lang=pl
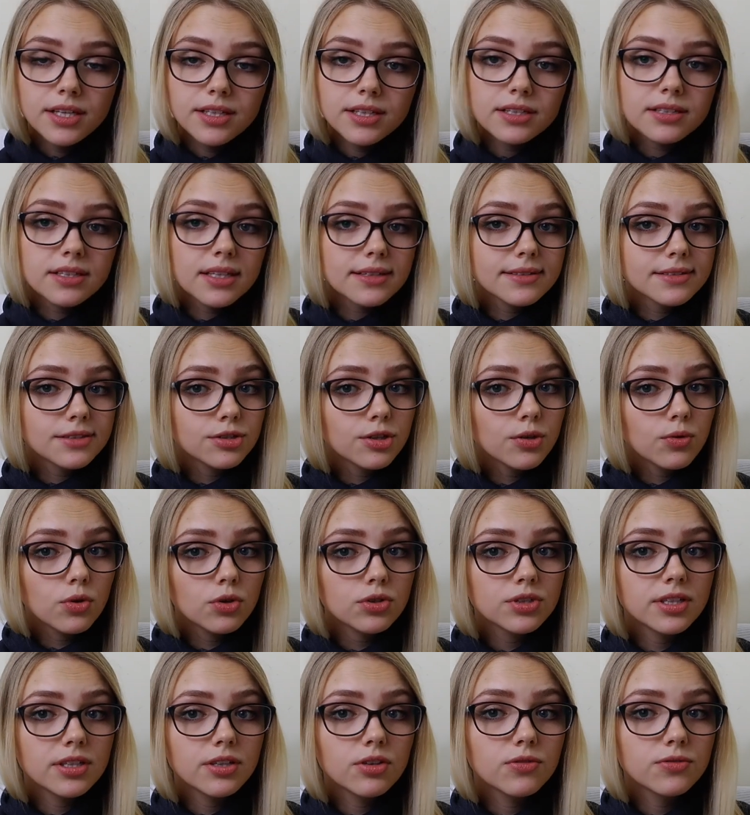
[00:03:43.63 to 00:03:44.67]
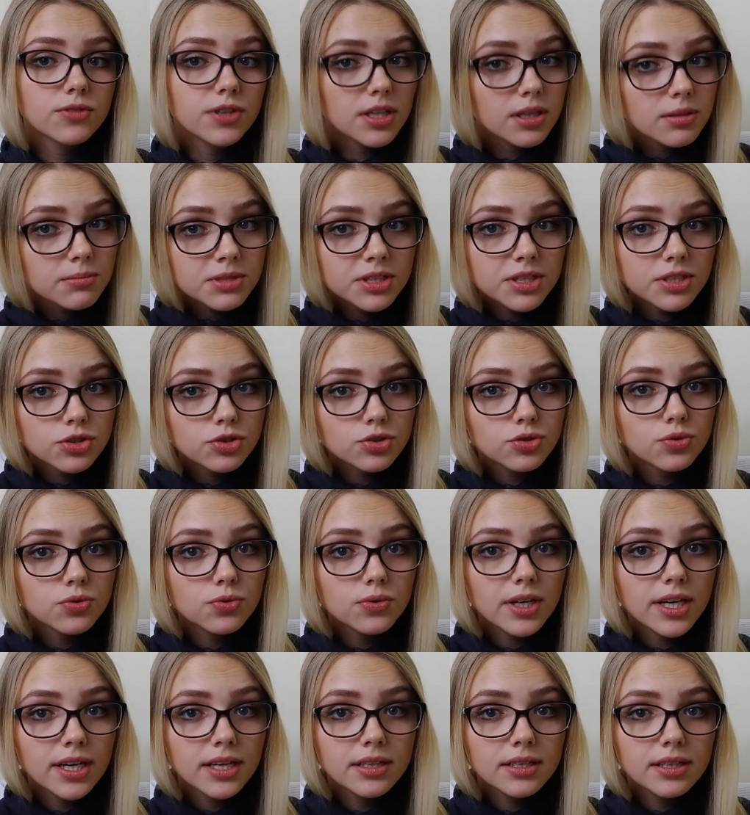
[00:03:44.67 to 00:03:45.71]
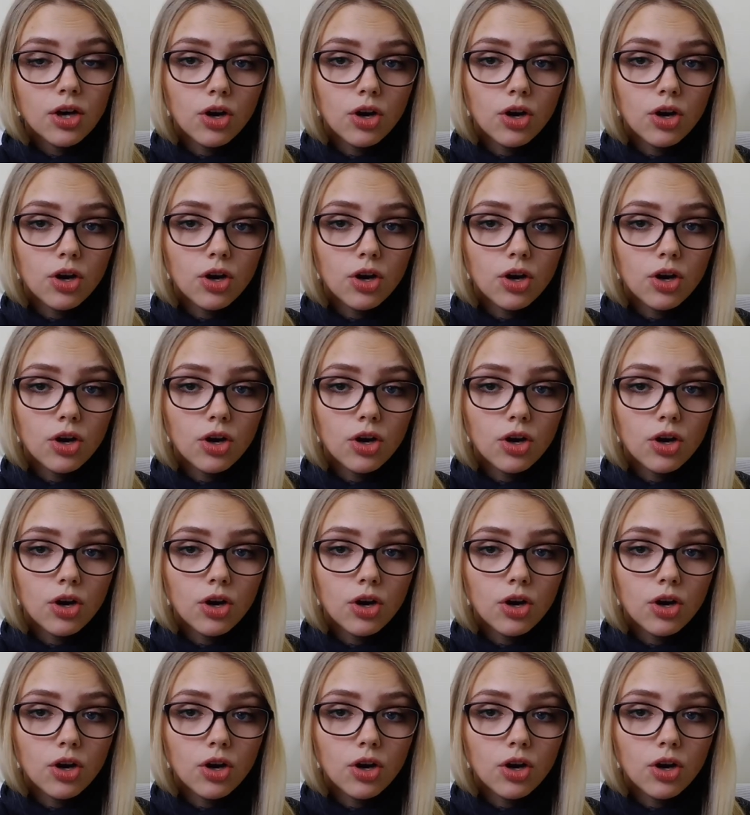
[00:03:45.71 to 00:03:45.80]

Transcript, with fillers: jednak są one o wiele mniej czułe